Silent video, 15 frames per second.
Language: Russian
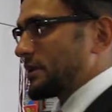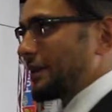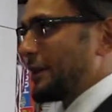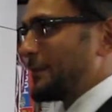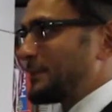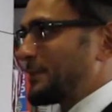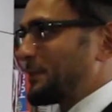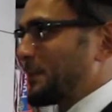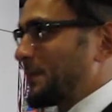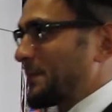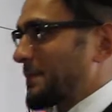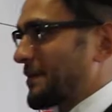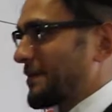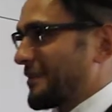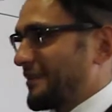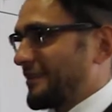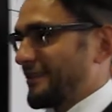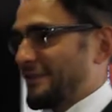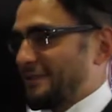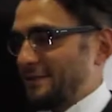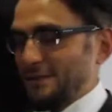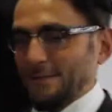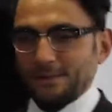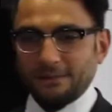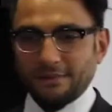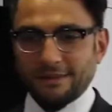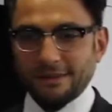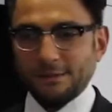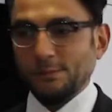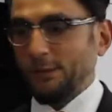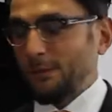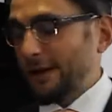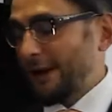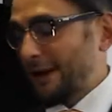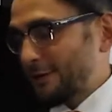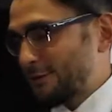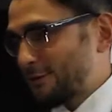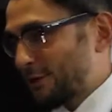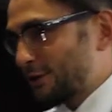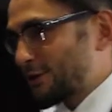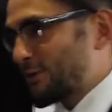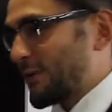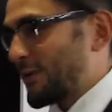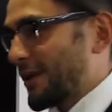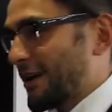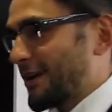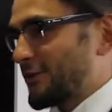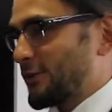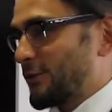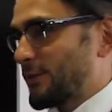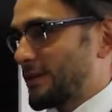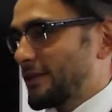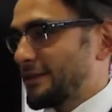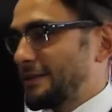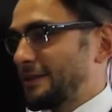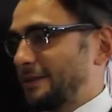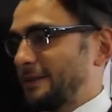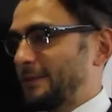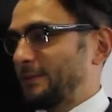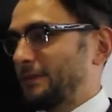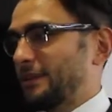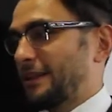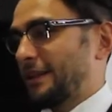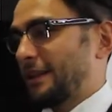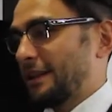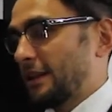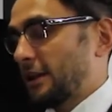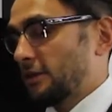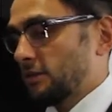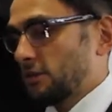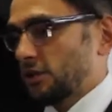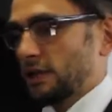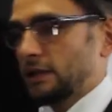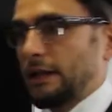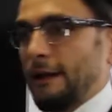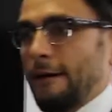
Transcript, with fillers: стараемся э, помогать городу, помогать области. Когда открыл, вот сейчас